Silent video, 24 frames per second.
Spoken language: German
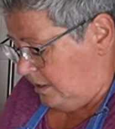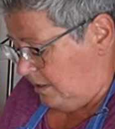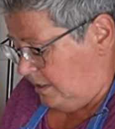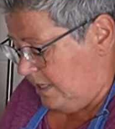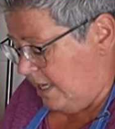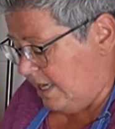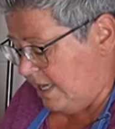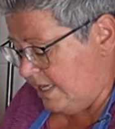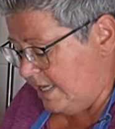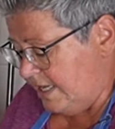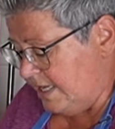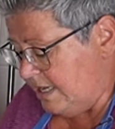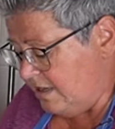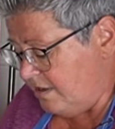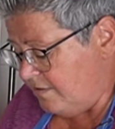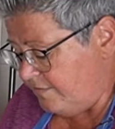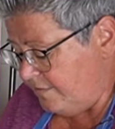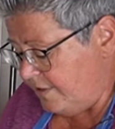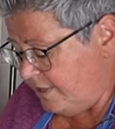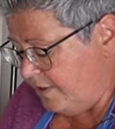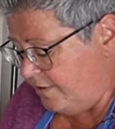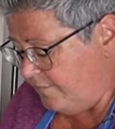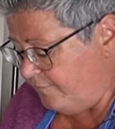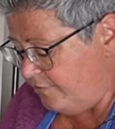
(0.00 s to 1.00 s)
Nachher
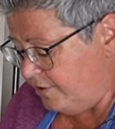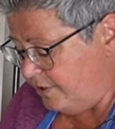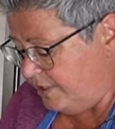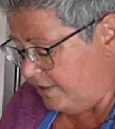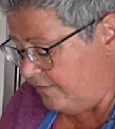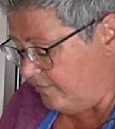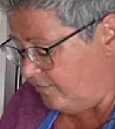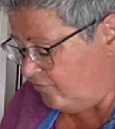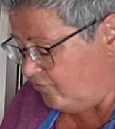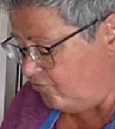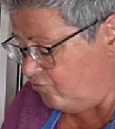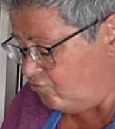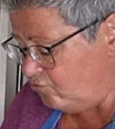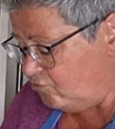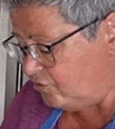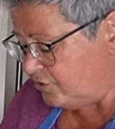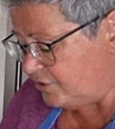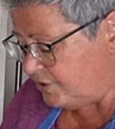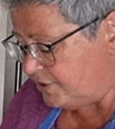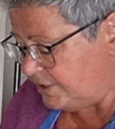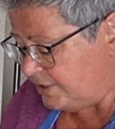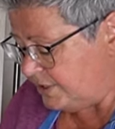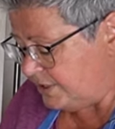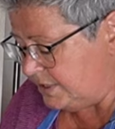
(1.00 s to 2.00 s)
für den
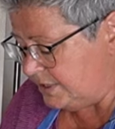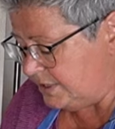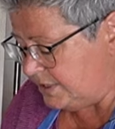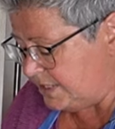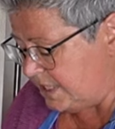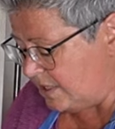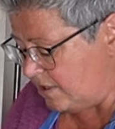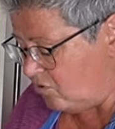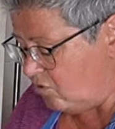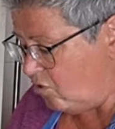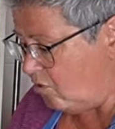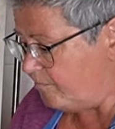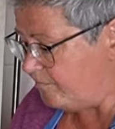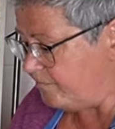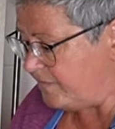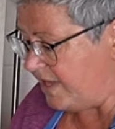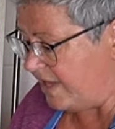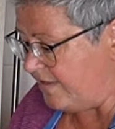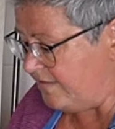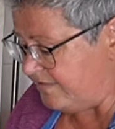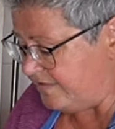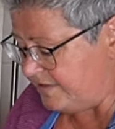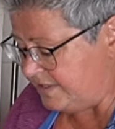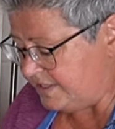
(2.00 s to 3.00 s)
Sud, da kommt
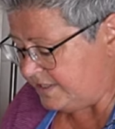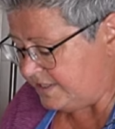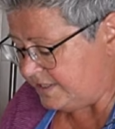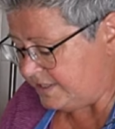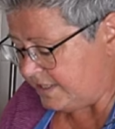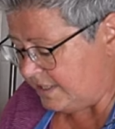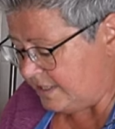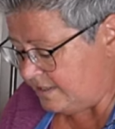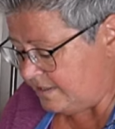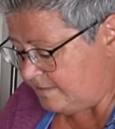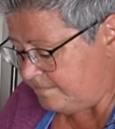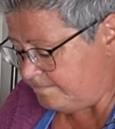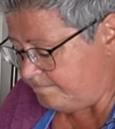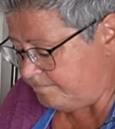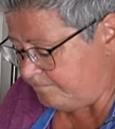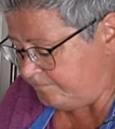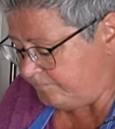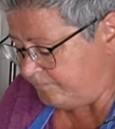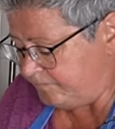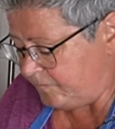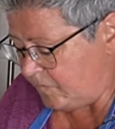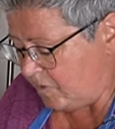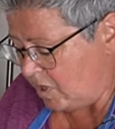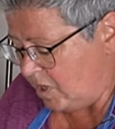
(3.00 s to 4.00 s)
Essig dran.
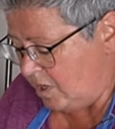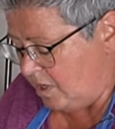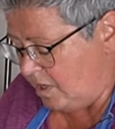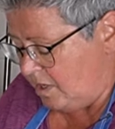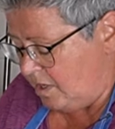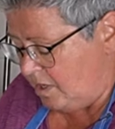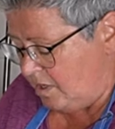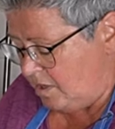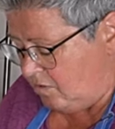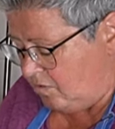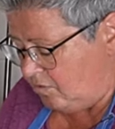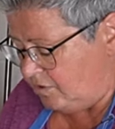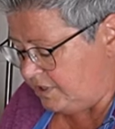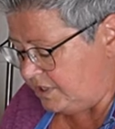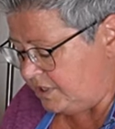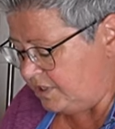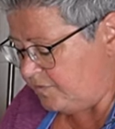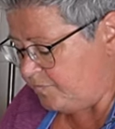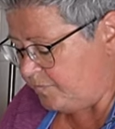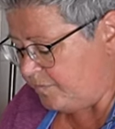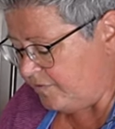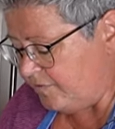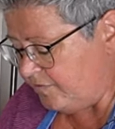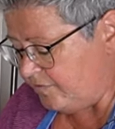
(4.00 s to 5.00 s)
Und
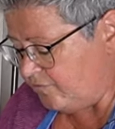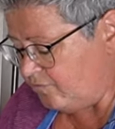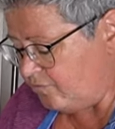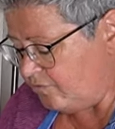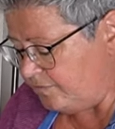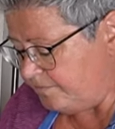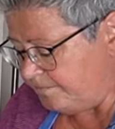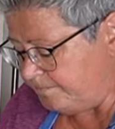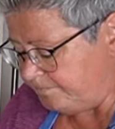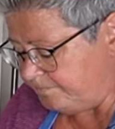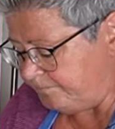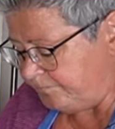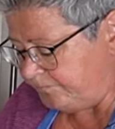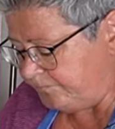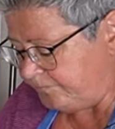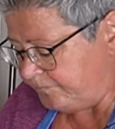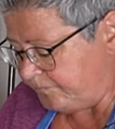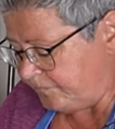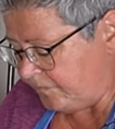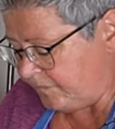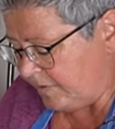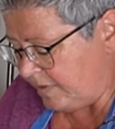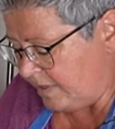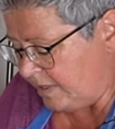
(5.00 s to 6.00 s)
ich bin so ein
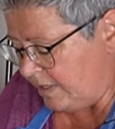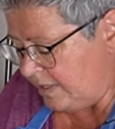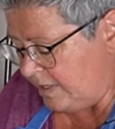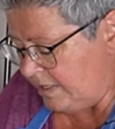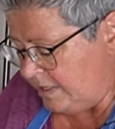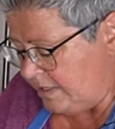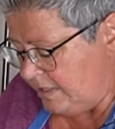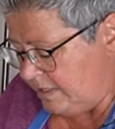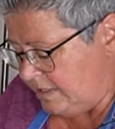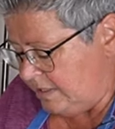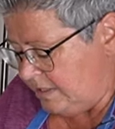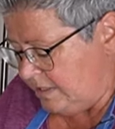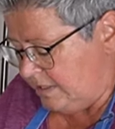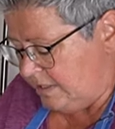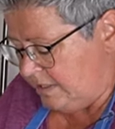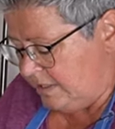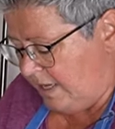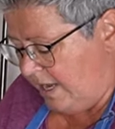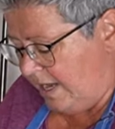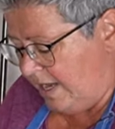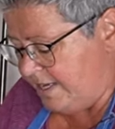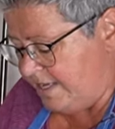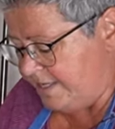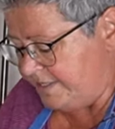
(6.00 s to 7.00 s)

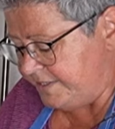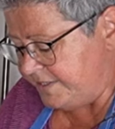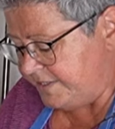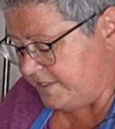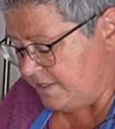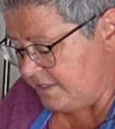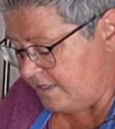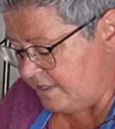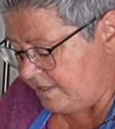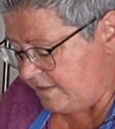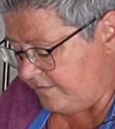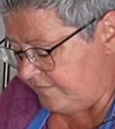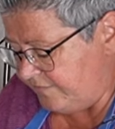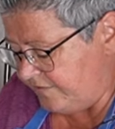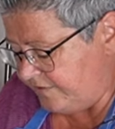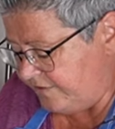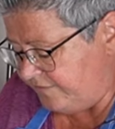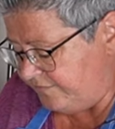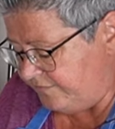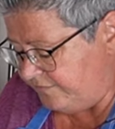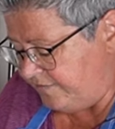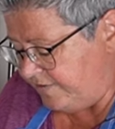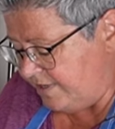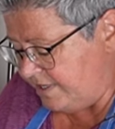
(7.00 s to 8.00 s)
alter
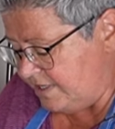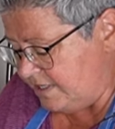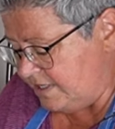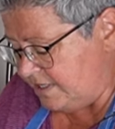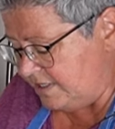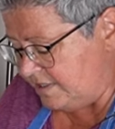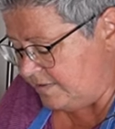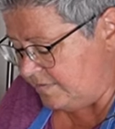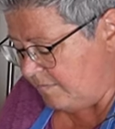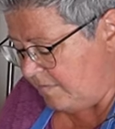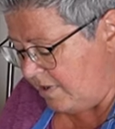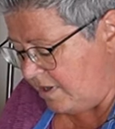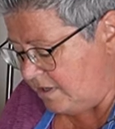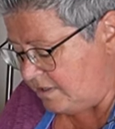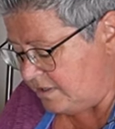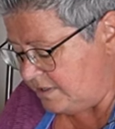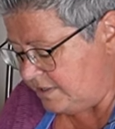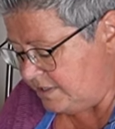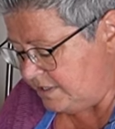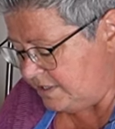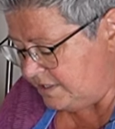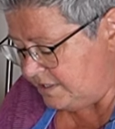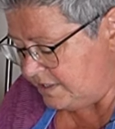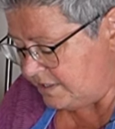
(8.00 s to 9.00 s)
Essig-Fan. Ich mag
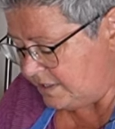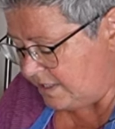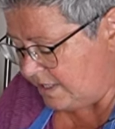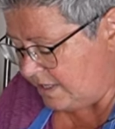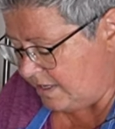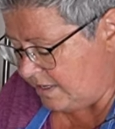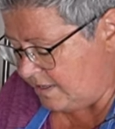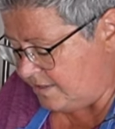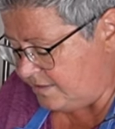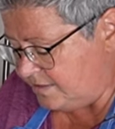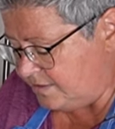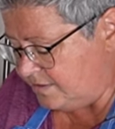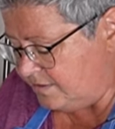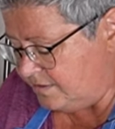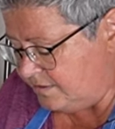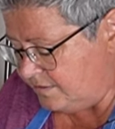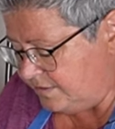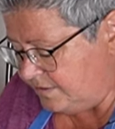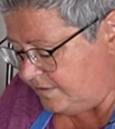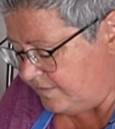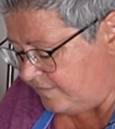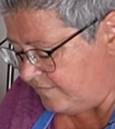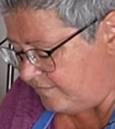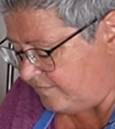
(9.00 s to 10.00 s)
nicht gerne
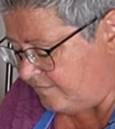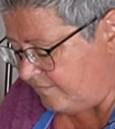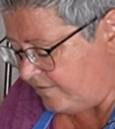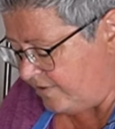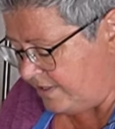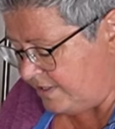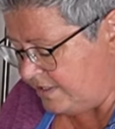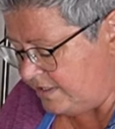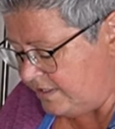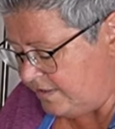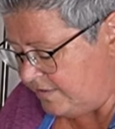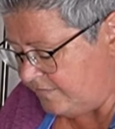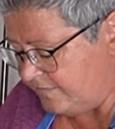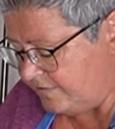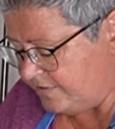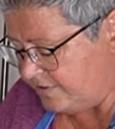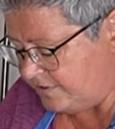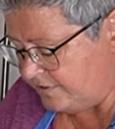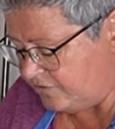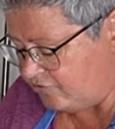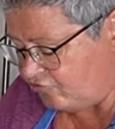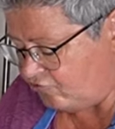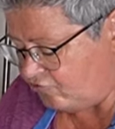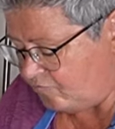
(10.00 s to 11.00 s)
diesen
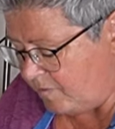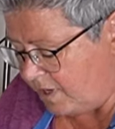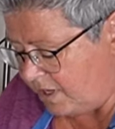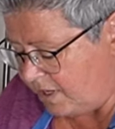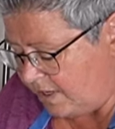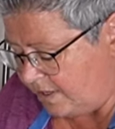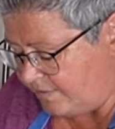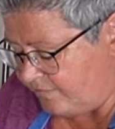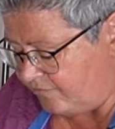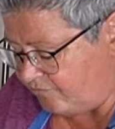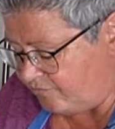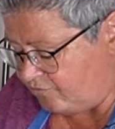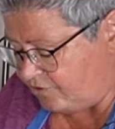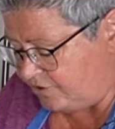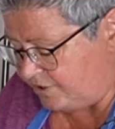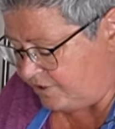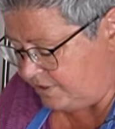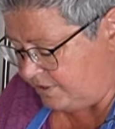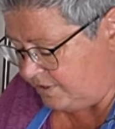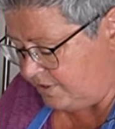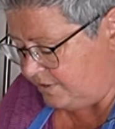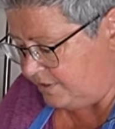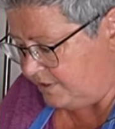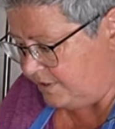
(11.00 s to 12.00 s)
Weinessig-Geschmack an
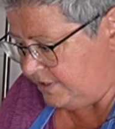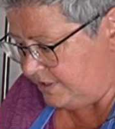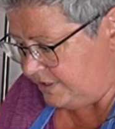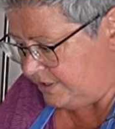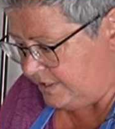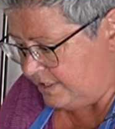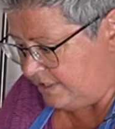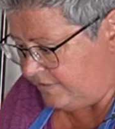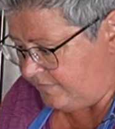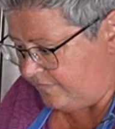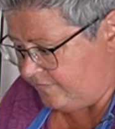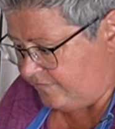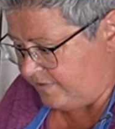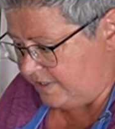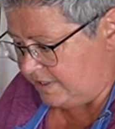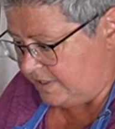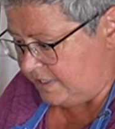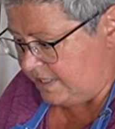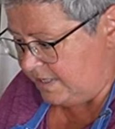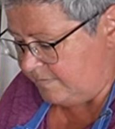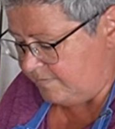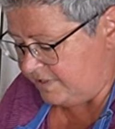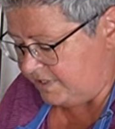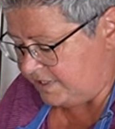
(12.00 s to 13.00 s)
solchen Gerichten. Deswegen
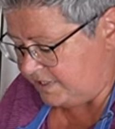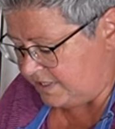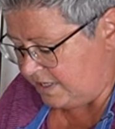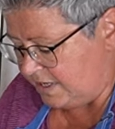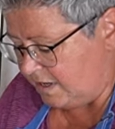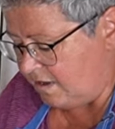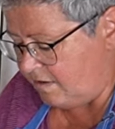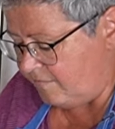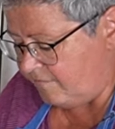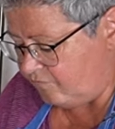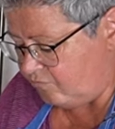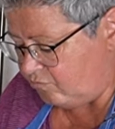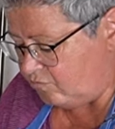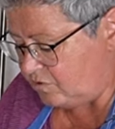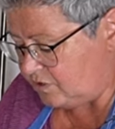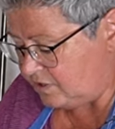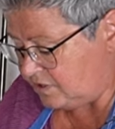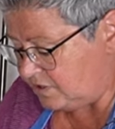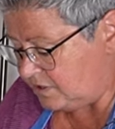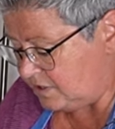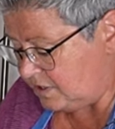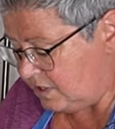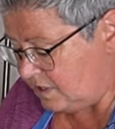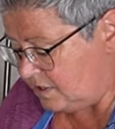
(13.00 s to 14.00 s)
nehme ich da
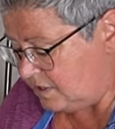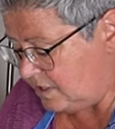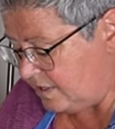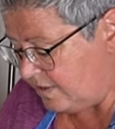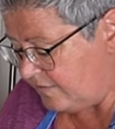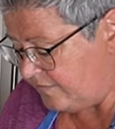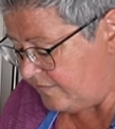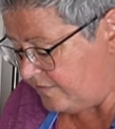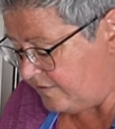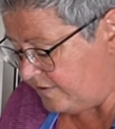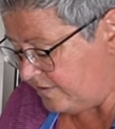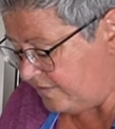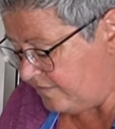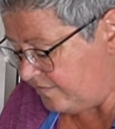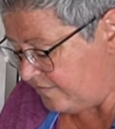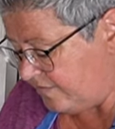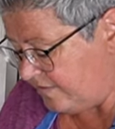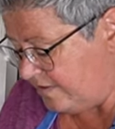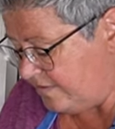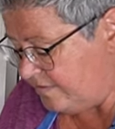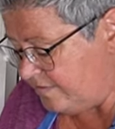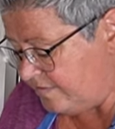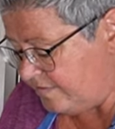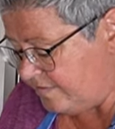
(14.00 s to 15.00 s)
wirklich gerne
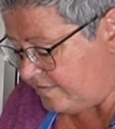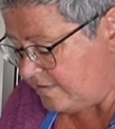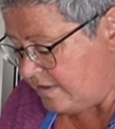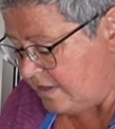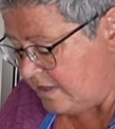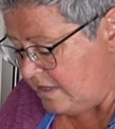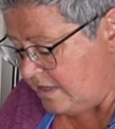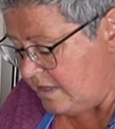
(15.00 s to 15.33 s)
Essig-Essenz.